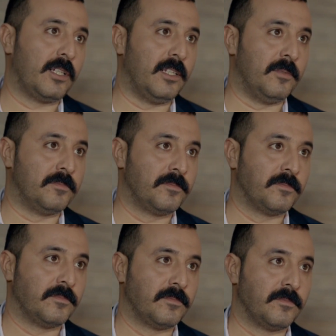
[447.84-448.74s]
Elliyim.
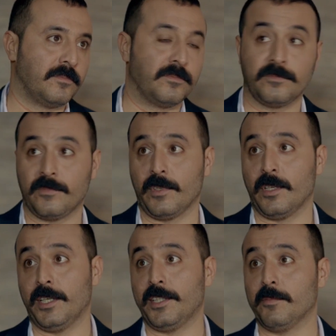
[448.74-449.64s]

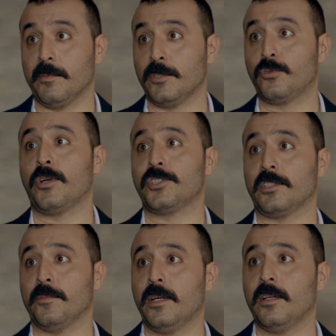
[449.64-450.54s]
Hadi ama ben çok
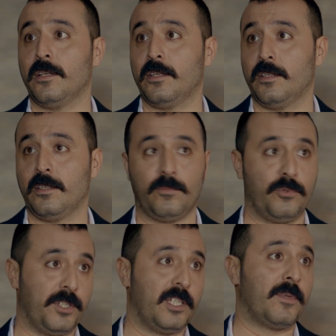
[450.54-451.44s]
acıktım ha.
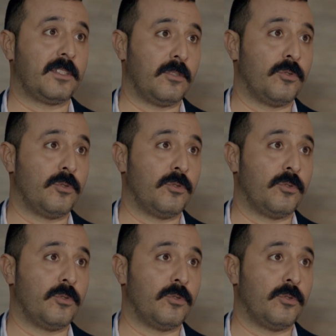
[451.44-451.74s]
Bunları yemekte